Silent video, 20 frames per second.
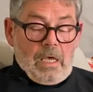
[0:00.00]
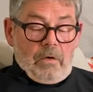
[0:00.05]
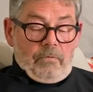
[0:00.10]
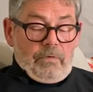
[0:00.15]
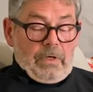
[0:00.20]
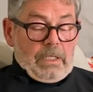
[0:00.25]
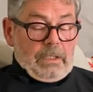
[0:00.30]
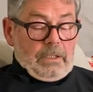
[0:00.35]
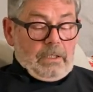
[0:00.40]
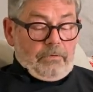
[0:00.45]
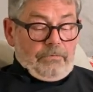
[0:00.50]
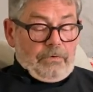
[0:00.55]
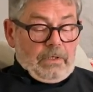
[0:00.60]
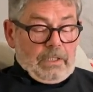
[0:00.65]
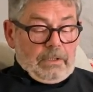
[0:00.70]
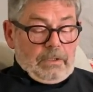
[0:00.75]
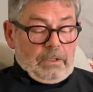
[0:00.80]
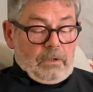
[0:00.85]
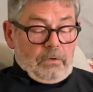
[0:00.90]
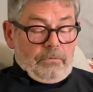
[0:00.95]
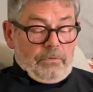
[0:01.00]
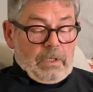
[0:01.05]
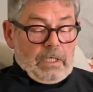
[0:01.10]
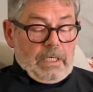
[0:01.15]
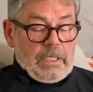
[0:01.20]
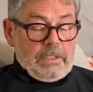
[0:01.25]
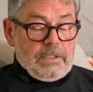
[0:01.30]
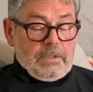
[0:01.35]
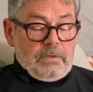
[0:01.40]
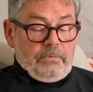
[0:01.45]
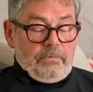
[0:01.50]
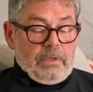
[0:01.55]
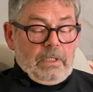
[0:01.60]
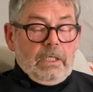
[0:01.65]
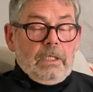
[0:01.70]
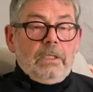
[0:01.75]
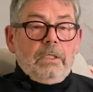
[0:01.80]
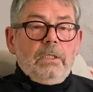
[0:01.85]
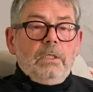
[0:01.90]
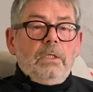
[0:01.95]
Während der Vater auf Reisen
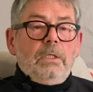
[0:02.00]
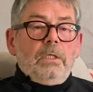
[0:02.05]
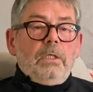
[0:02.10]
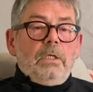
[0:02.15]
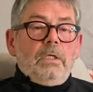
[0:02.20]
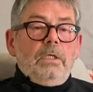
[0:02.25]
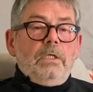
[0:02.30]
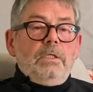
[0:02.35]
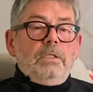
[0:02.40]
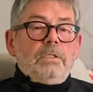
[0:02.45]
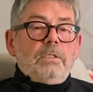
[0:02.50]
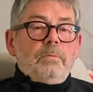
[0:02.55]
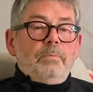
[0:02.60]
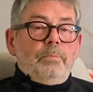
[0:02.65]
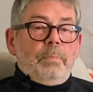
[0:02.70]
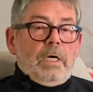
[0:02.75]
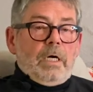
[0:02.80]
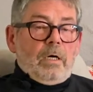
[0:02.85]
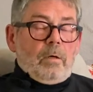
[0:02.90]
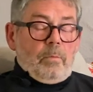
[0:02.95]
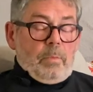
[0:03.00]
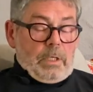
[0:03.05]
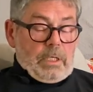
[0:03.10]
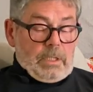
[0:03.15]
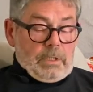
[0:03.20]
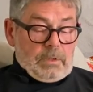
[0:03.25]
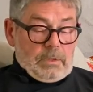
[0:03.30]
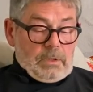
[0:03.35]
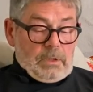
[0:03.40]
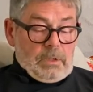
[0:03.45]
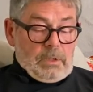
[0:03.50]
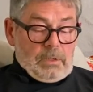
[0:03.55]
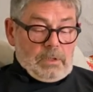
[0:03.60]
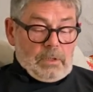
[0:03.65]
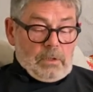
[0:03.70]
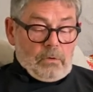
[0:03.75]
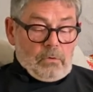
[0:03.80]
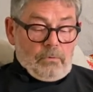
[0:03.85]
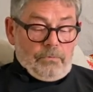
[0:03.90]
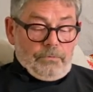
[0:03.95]
war, ließ Barbara sich
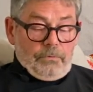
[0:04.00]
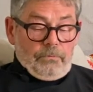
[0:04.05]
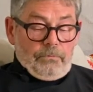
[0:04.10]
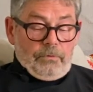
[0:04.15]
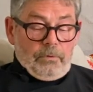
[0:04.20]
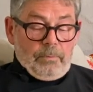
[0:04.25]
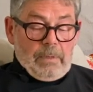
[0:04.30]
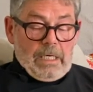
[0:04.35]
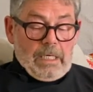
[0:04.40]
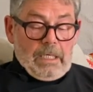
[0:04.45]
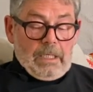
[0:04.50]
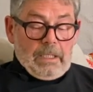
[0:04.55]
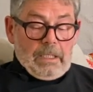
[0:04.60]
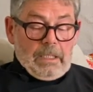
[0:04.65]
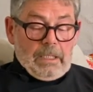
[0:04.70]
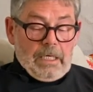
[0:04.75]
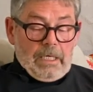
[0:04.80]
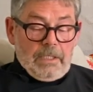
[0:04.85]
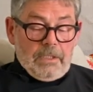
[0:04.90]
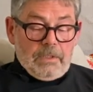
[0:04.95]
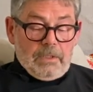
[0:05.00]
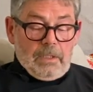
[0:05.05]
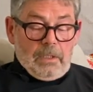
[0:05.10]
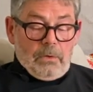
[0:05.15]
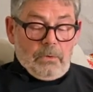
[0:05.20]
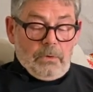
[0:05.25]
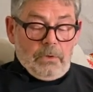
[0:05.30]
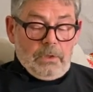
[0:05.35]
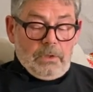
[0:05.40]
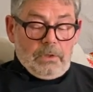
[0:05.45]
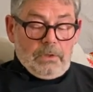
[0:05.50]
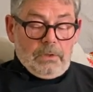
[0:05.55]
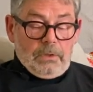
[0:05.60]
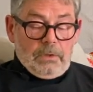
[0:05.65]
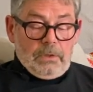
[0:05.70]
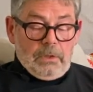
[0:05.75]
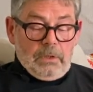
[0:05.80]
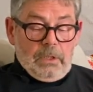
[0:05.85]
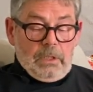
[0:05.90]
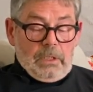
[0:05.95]
taufen, vom Heiligen Geist
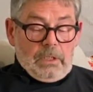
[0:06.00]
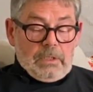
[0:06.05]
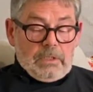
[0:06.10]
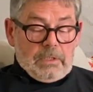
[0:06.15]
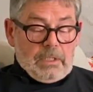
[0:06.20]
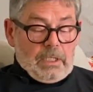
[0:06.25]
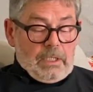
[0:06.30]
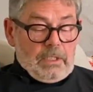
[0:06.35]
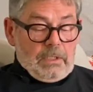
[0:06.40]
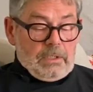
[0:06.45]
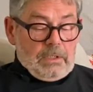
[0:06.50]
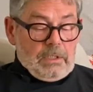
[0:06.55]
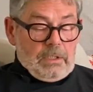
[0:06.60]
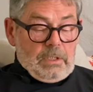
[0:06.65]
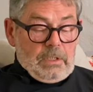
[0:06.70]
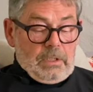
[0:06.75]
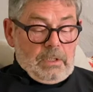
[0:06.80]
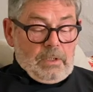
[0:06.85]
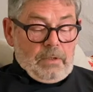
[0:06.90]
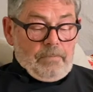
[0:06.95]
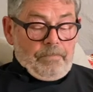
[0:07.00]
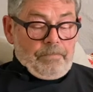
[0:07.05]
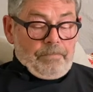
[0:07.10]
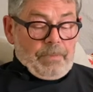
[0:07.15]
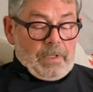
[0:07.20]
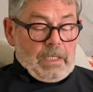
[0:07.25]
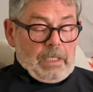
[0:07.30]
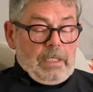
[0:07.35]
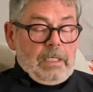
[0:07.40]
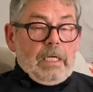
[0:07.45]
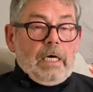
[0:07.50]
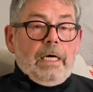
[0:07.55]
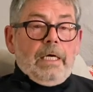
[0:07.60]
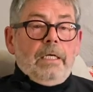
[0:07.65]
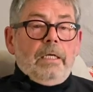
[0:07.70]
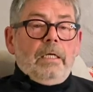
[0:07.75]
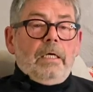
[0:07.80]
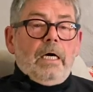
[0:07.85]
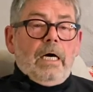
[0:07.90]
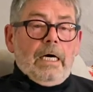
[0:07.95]
erleuchtet, sei sie in
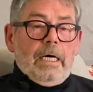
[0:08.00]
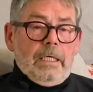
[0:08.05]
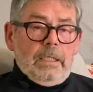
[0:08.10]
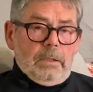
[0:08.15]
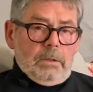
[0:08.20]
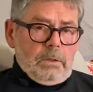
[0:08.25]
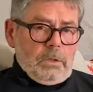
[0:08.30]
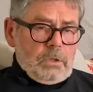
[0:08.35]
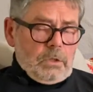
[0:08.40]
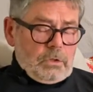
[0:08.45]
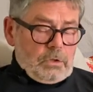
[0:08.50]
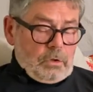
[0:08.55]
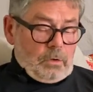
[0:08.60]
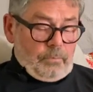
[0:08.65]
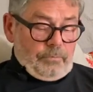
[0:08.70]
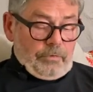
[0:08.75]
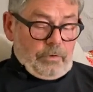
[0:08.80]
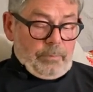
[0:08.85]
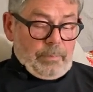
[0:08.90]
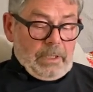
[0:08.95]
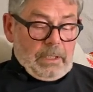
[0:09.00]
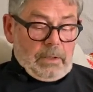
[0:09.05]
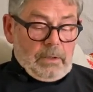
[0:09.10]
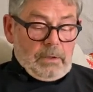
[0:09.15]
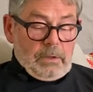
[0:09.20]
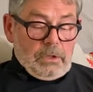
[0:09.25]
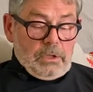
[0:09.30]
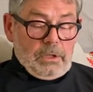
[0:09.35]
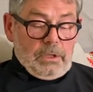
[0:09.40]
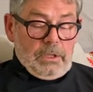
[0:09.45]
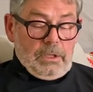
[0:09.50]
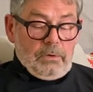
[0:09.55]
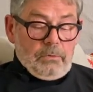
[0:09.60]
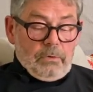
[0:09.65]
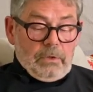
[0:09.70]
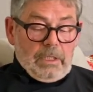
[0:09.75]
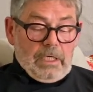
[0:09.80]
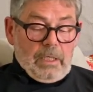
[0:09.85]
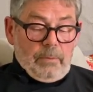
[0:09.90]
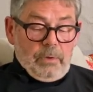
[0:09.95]
ein heidnisches Opferbecken gestiegen
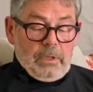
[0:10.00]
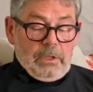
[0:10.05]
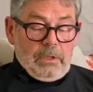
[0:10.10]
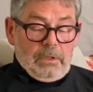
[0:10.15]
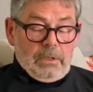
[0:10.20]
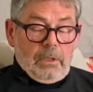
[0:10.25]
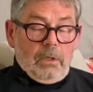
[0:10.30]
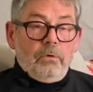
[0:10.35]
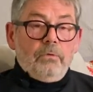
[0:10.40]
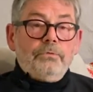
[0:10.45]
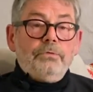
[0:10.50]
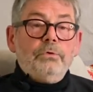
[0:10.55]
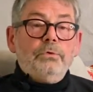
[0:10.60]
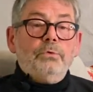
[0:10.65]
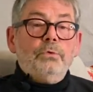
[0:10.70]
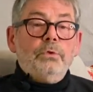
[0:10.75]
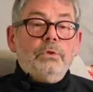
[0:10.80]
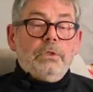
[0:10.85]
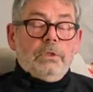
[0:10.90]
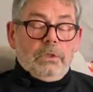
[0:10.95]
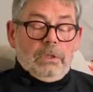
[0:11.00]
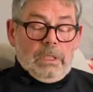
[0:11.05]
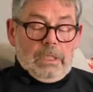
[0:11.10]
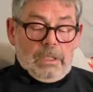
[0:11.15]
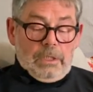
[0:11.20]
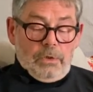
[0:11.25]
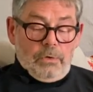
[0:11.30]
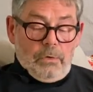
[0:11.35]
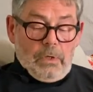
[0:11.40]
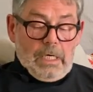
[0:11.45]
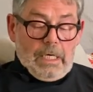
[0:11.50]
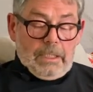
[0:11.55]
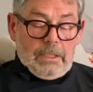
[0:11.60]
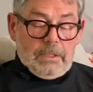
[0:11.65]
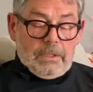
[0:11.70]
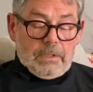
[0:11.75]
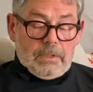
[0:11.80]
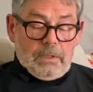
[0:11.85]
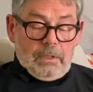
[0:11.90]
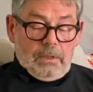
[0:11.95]
und habe die Taufe durch
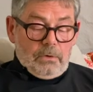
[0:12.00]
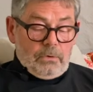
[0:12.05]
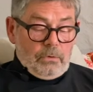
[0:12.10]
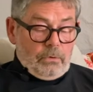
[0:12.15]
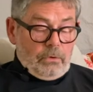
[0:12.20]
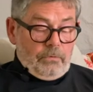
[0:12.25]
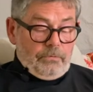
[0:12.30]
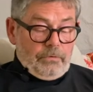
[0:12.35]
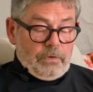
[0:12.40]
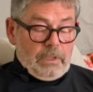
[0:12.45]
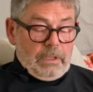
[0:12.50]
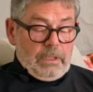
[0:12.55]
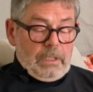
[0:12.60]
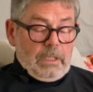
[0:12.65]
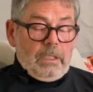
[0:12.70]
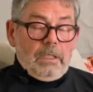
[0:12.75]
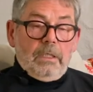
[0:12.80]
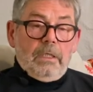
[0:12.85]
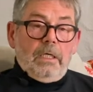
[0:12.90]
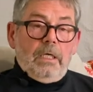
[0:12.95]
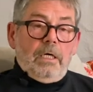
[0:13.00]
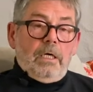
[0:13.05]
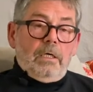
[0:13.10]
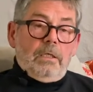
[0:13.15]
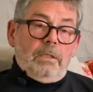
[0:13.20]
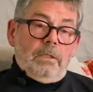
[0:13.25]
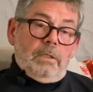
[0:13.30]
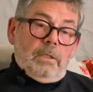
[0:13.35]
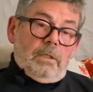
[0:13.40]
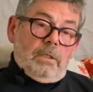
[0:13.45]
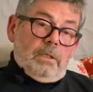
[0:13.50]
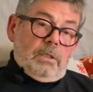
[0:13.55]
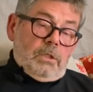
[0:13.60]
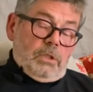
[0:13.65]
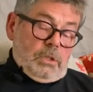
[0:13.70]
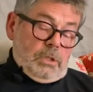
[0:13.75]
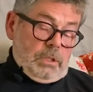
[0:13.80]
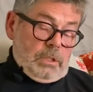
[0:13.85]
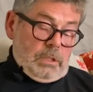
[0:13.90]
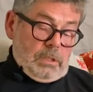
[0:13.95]
Johannes Täufer, der ihr
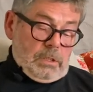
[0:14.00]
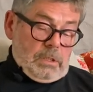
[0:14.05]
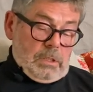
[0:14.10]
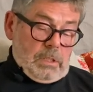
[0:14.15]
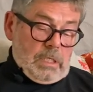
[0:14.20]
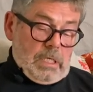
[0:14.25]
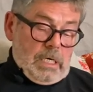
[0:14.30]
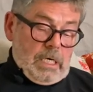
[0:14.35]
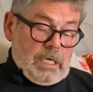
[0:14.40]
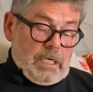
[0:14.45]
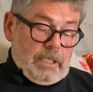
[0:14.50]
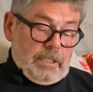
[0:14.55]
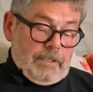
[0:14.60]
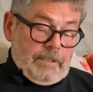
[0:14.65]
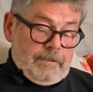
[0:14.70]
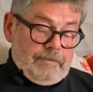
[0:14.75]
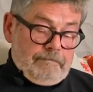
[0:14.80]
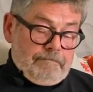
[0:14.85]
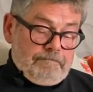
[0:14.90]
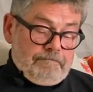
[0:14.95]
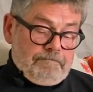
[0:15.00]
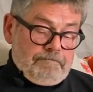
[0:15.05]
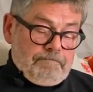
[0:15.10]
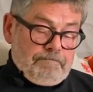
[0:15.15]
erschien, erhalten.